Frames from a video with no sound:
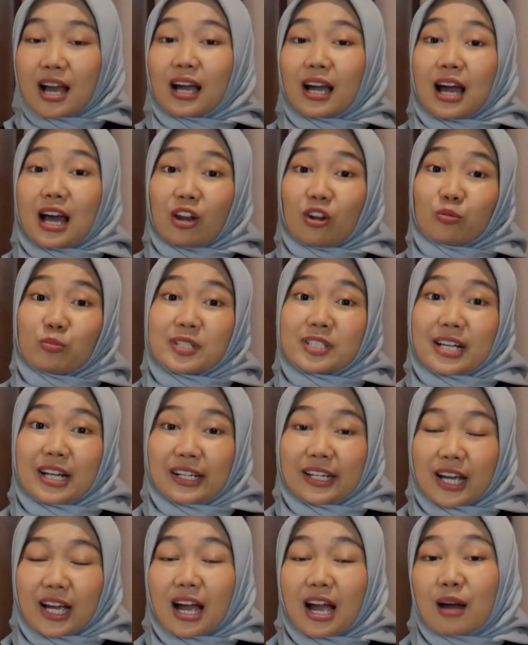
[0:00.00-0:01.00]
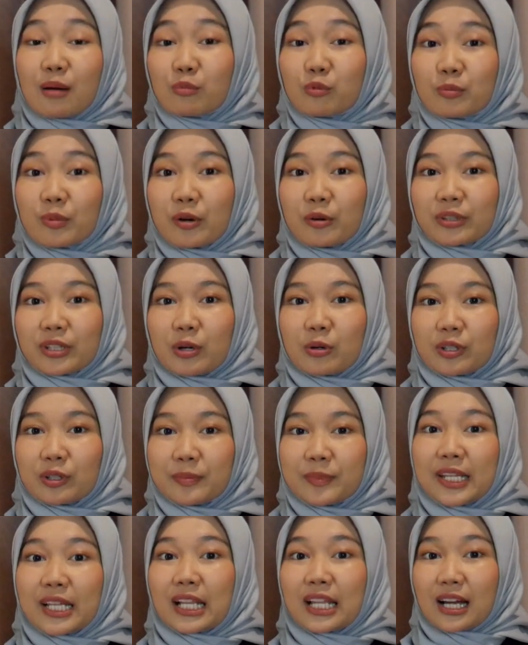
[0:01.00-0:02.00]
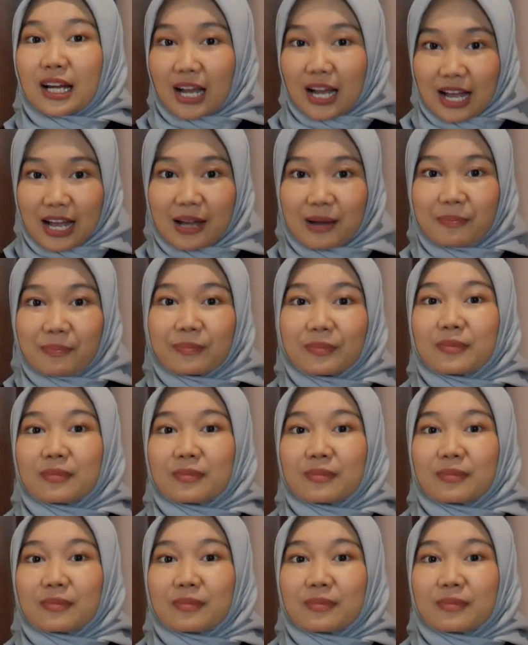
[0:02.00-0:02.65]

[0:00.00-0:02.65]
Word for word: Kalau misalnya kamu mau tahu lebih lengkap,